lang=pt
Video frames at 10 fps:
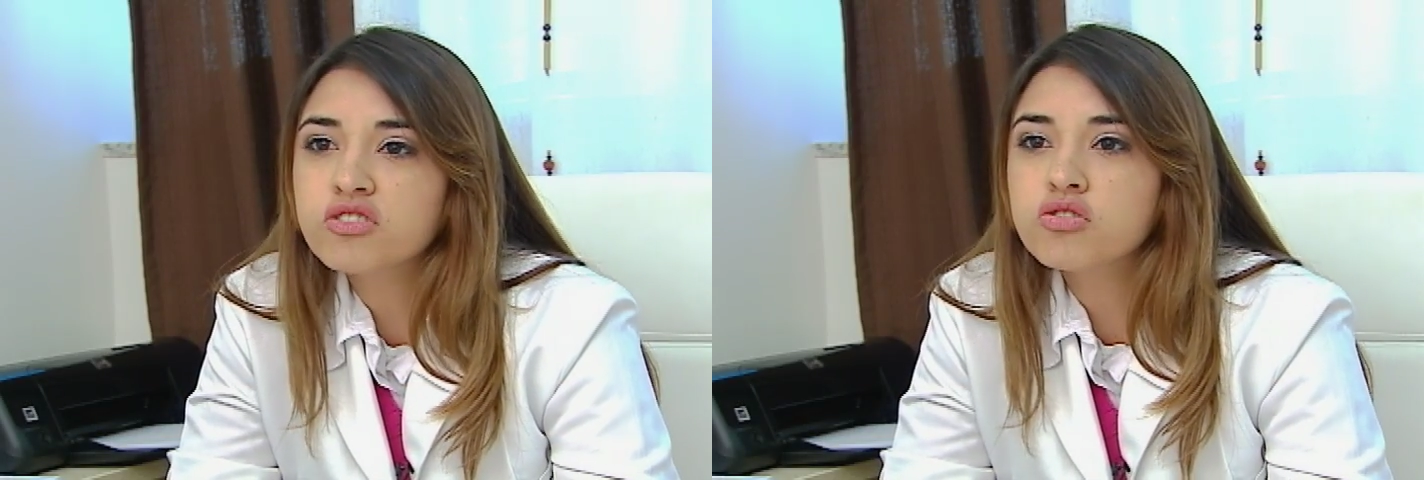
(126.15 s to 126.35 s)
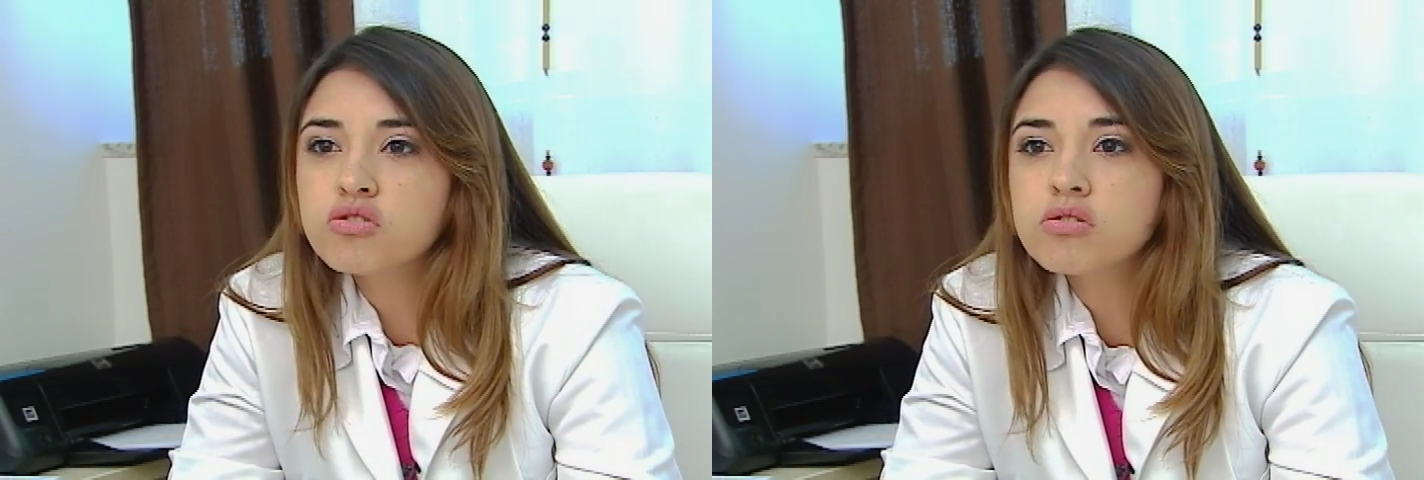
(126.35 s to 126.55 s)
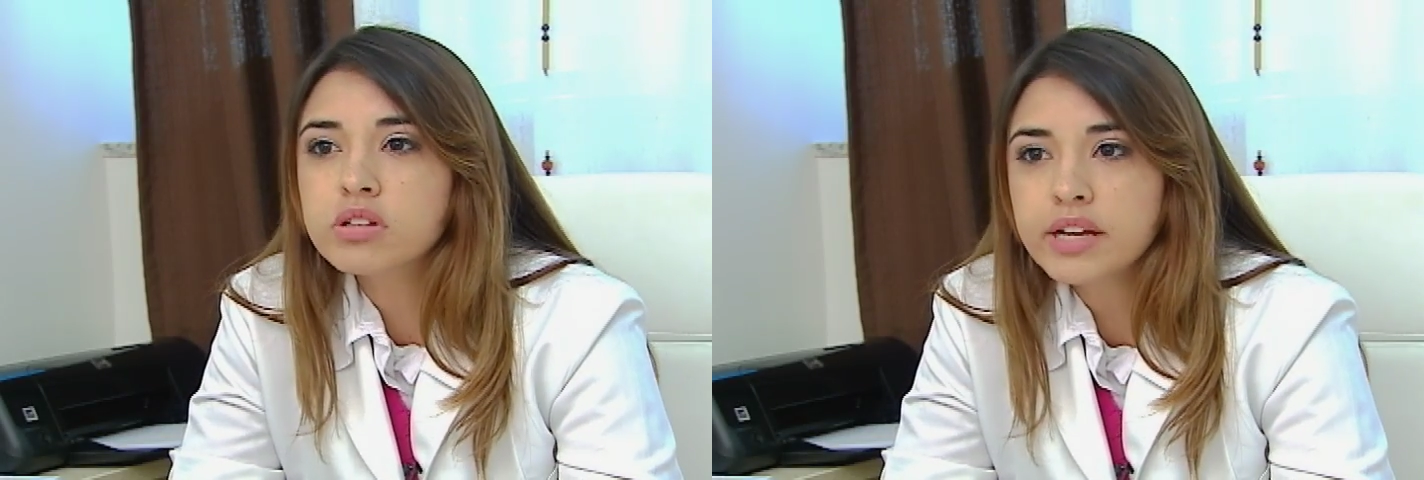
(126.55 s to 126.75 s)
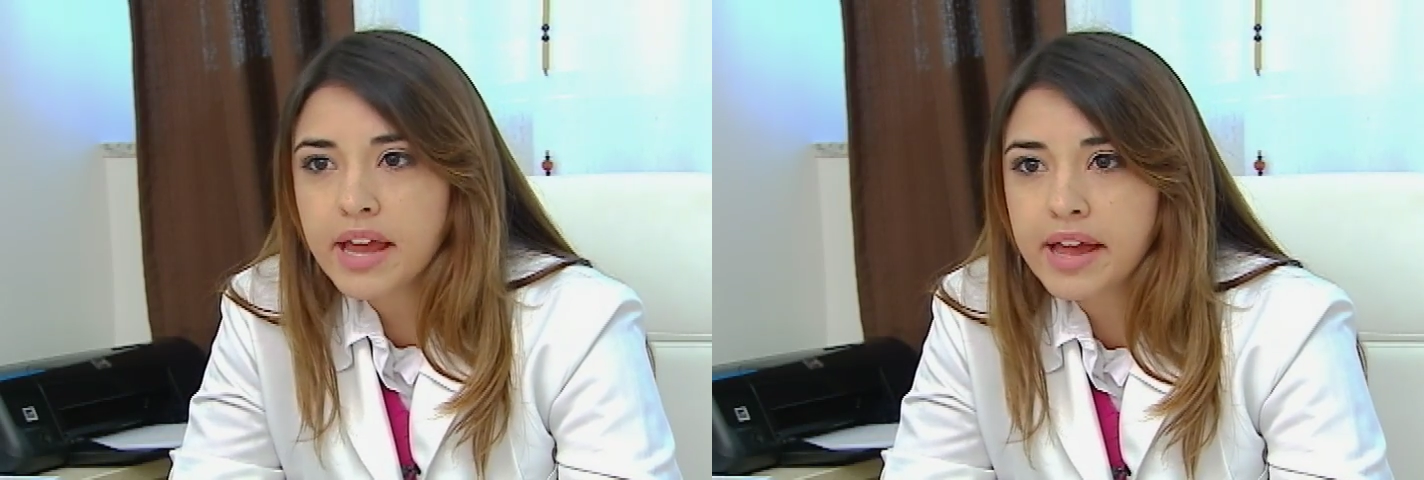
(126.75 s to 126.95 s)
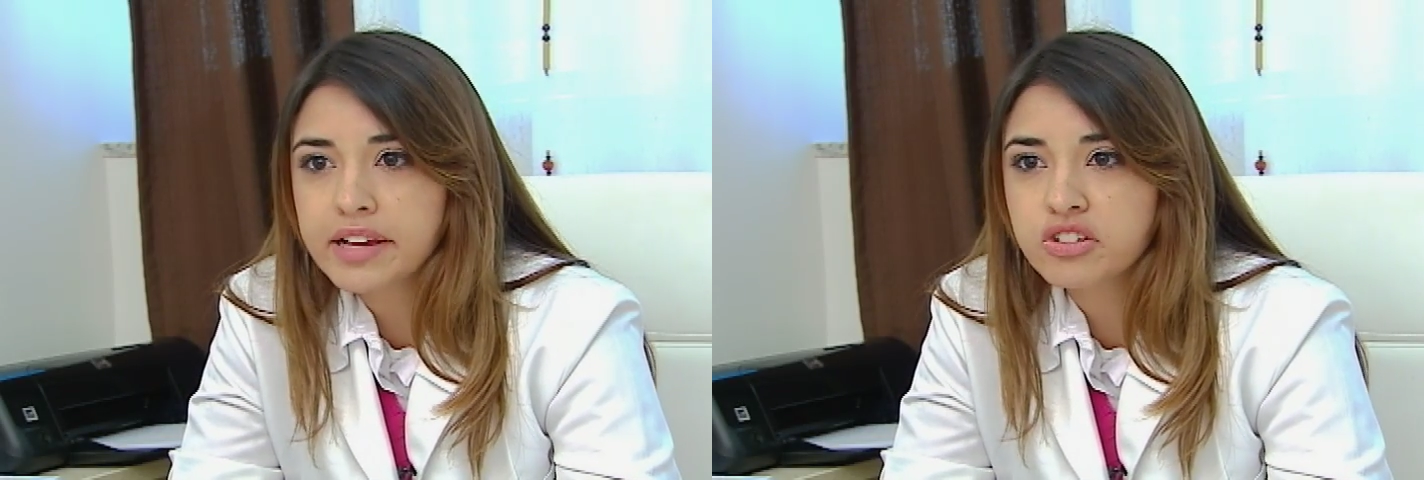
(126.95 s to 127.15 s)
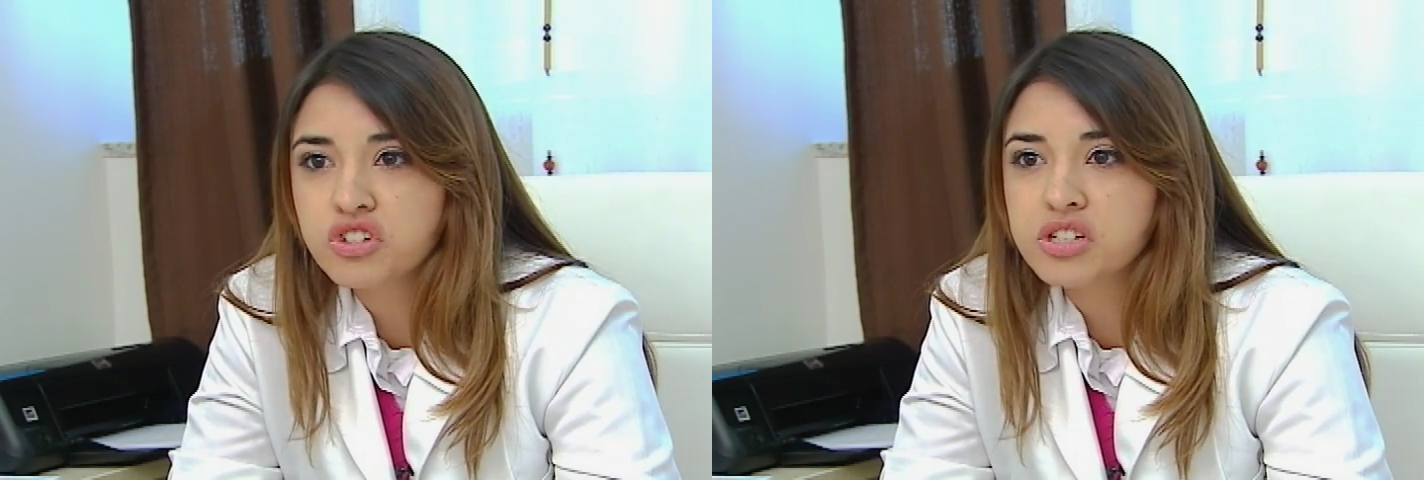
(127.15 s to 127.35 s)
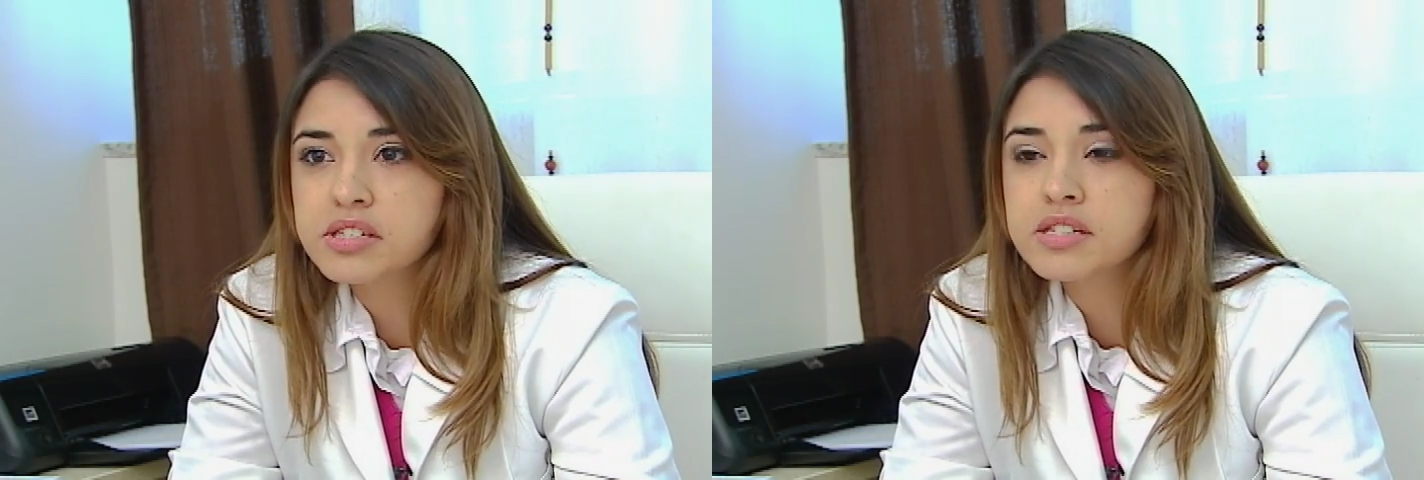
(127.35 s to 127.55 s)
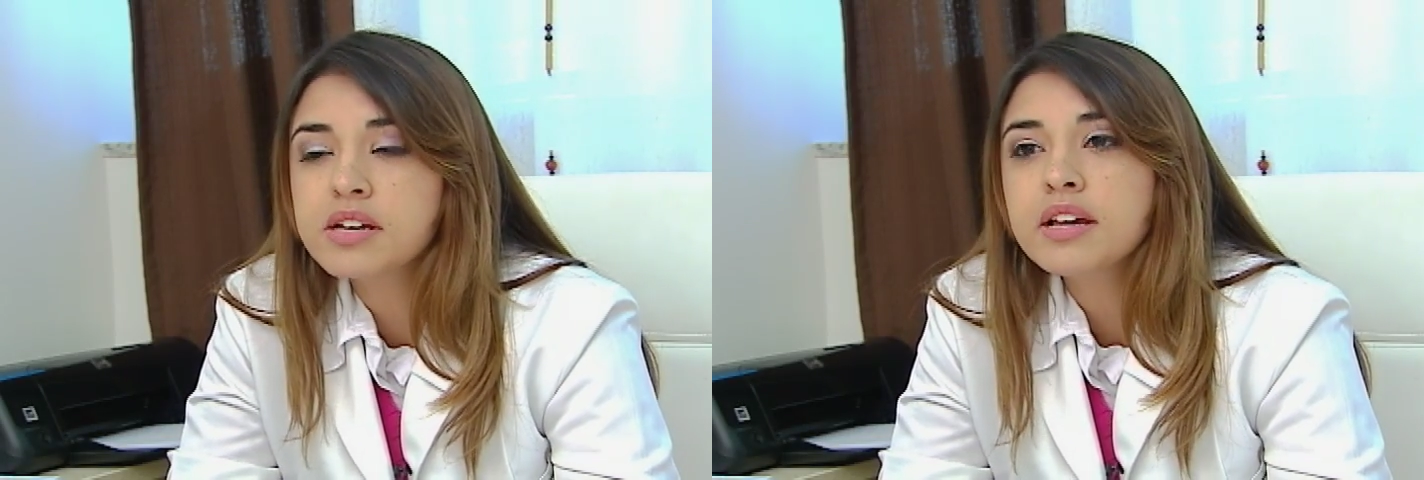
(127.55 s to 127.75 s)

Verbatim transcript: dos nutrientes